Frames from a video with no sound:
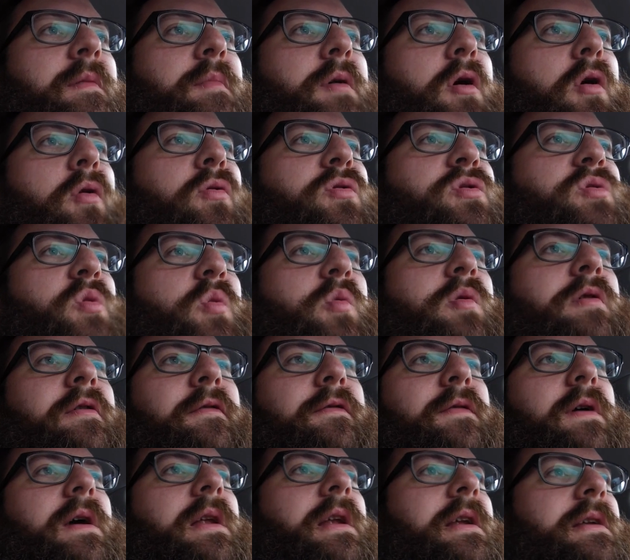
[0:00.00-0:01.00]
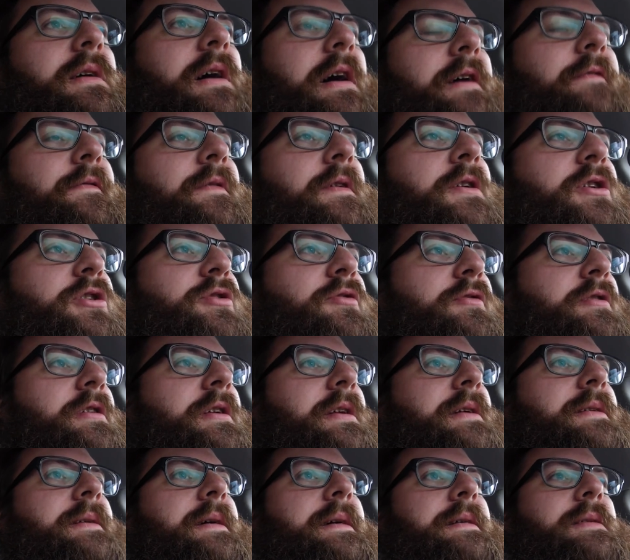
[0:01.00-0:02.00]
Wir brauchen so ungefähr eine
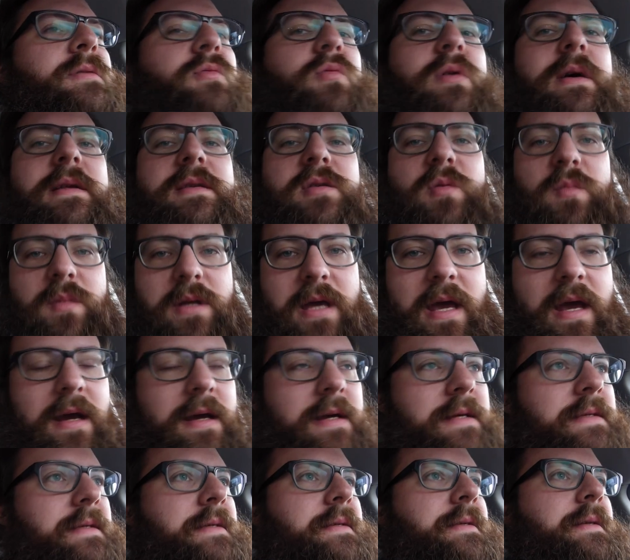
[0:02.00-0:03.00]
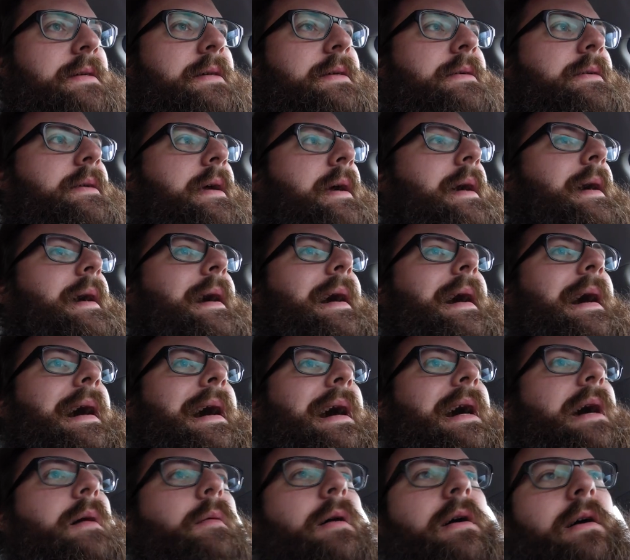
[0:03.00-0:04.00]
Dreiviertelstunde, das heißt, so ganz um die Ecke ist es nicht.
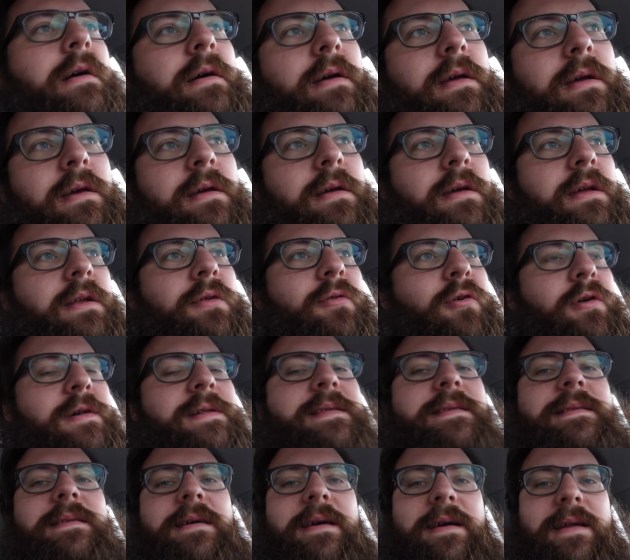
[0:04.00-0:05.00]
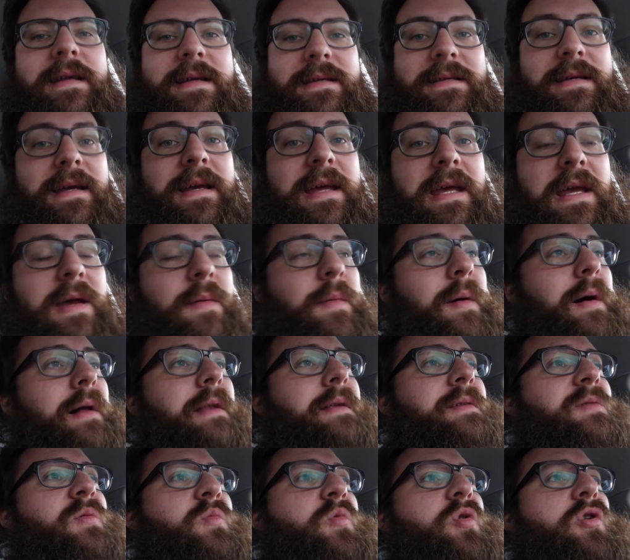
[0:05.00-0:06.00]
Aber äh, in Holstein ist ja eh immer
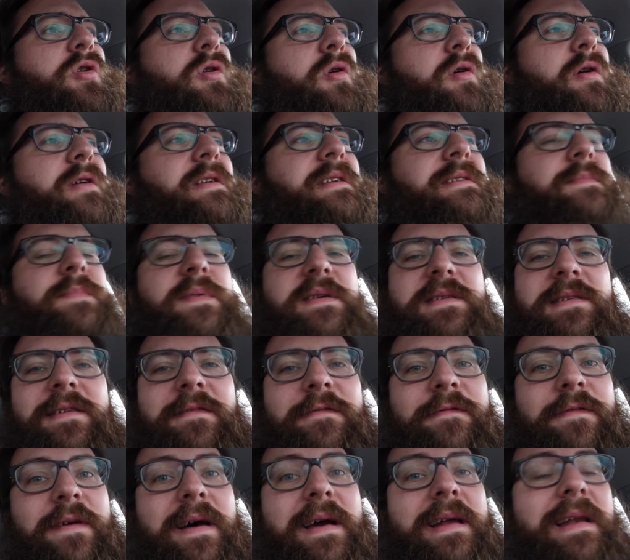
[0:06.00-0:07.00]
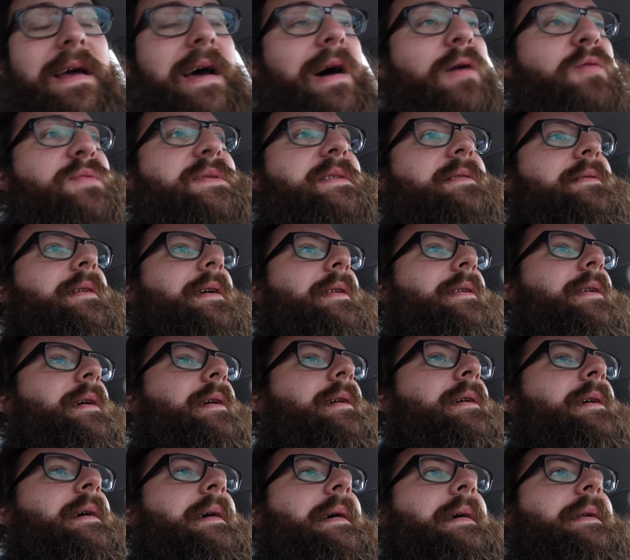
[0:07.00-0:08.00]
alles so ein kleines bisschen weiter
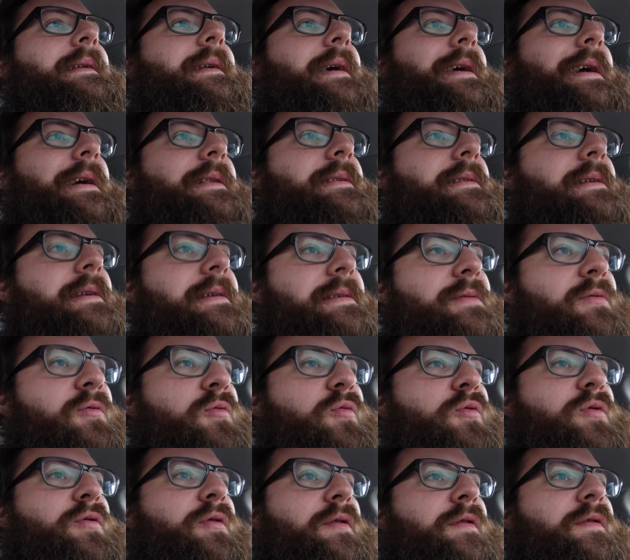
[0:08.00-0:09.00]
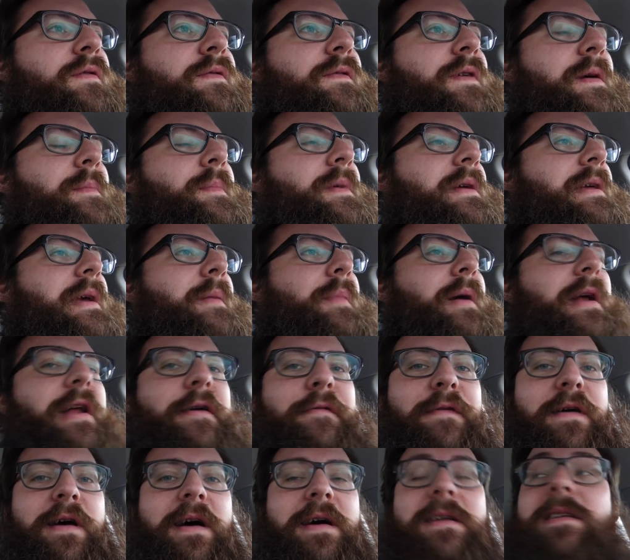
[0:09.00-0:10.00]
auseinander. Der Jansel ist so gut und filmt mich hier bei
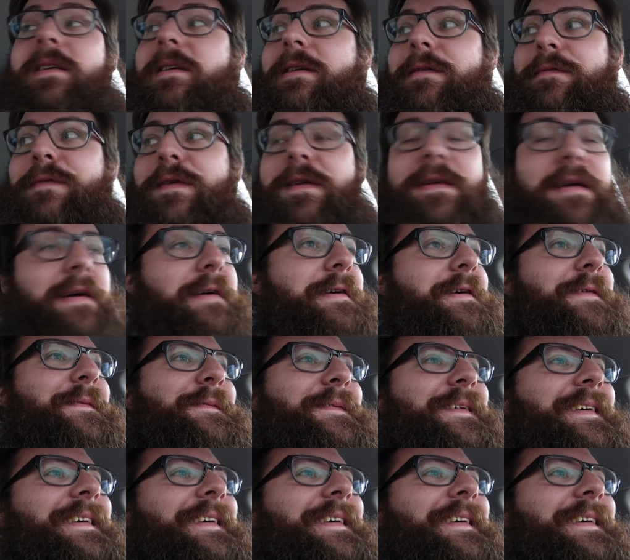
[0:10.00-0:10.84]
der Fahrt. Äh, vielen Dank.